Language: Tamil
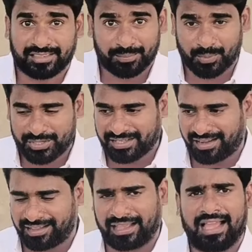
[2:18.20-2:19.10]
இடத்துல
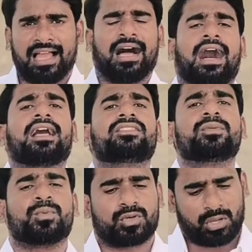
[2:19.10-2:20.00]
போட்டிடுறாங்க
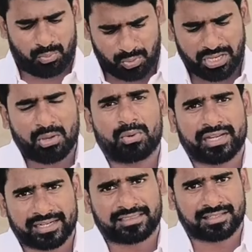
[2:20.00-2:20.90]
அதிமுக ஒரே
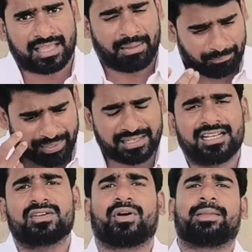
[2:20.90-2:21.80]
ஒரு இடத்துல தான்
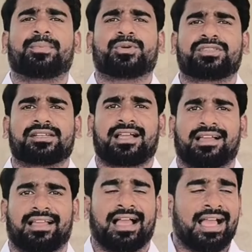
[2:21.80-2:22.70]
பெண்களுக்கு வாய்ப்பு
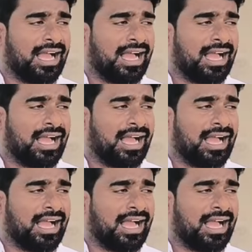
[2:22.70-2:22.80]
கொடுத்துருக்காங்க